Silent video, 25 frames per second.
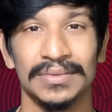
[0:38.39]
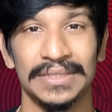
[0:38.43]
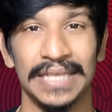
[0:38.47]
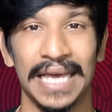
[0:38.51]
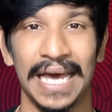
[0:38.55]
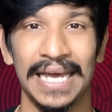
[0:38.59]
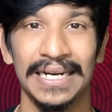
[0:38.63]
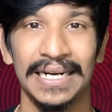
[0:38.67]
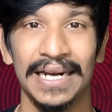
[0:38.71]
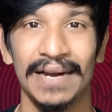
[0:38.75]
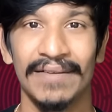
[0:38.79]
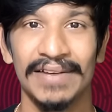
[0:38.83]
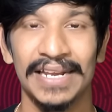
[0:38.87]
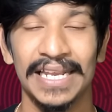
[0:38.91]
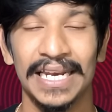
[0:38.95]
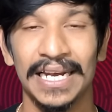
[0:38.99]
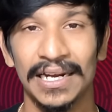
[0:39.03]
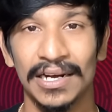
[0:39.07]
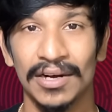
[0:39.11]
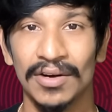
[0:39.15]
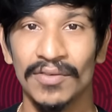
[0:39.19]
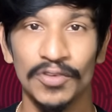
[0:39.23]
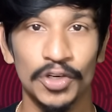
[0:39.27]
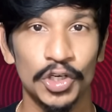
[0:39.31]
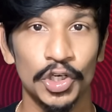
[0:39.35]
யாரும்
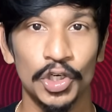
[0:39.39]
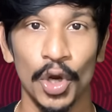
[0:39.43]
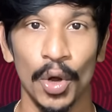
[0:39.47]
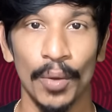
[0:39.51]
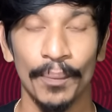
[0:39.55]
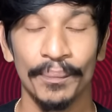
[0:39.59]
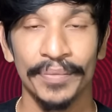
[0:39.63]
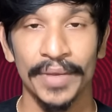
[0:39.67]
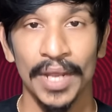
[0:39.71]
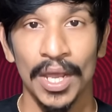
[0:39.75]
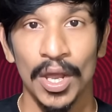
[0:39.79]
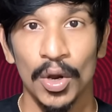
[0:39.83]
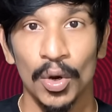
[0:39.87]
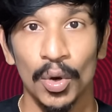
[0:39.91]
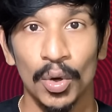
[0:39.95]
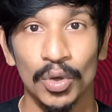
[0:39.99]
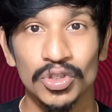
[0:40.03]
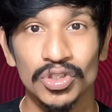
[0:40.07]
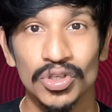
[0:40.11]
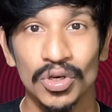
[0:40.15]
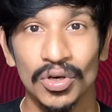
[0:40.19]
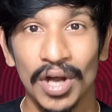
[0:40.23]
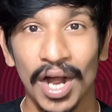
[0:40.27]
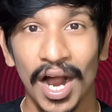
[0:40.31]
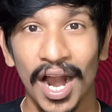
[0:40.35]
கவனிக்கலன்னு விட்டுட்டோம்
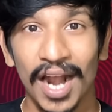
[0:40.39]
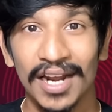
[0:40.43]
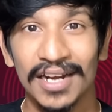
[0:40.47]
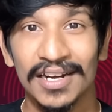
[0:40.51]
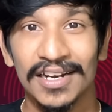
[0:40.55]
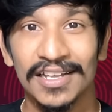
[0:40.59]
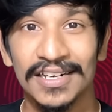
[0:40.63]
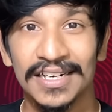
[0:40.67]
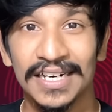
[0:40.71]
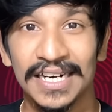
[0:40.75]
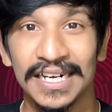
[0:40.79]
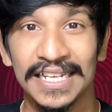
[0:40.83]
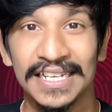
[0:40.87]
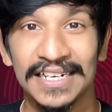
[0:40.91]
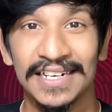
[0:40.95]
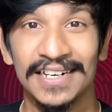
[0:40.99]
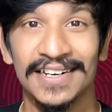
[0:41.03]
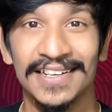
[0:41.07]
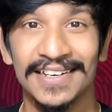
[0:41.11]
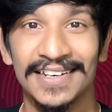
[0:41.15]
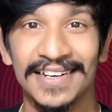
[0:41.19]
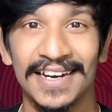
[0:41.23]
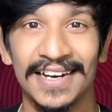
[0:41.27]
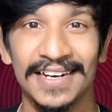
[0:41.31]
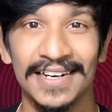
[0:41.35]
கொஞ்சம் காலம் நெருங்க நெருங்க
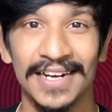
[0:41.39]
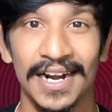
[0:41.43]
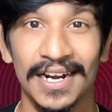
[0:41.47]
நெருங்க